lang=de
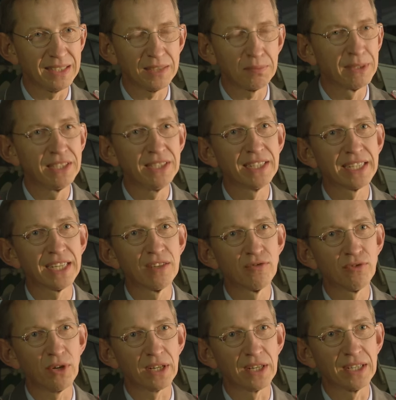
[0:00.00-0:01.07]
ist man nie dagegen
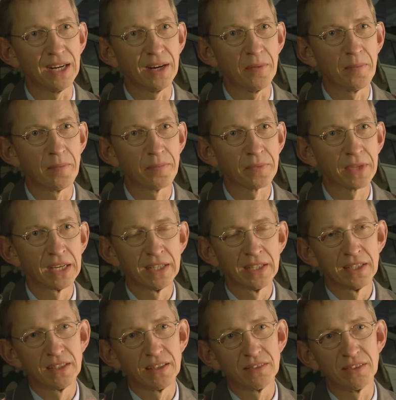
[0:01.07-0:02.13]
vorgegangen.
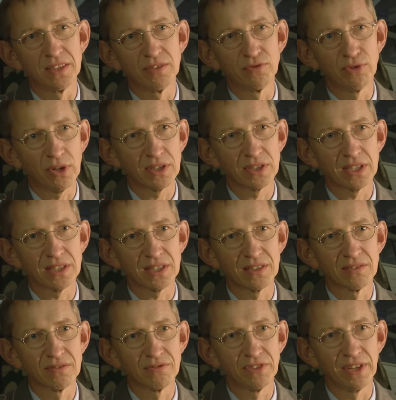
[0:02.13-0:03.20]
Die
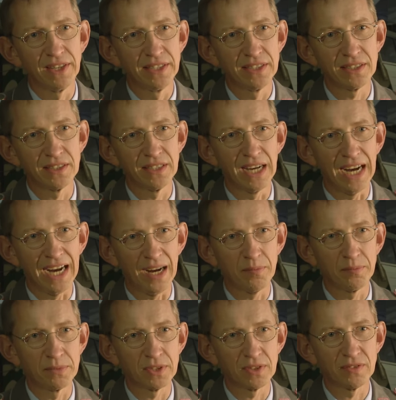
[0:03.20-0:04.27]
Vorgesetzten verließen
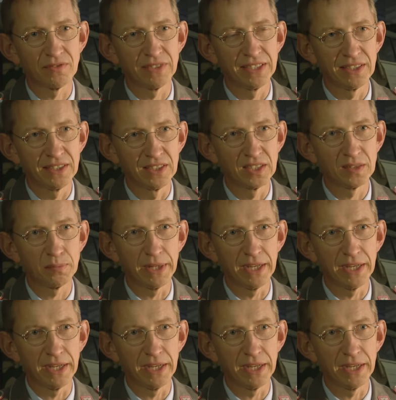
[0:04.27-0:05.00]
abends, wenn der Dienst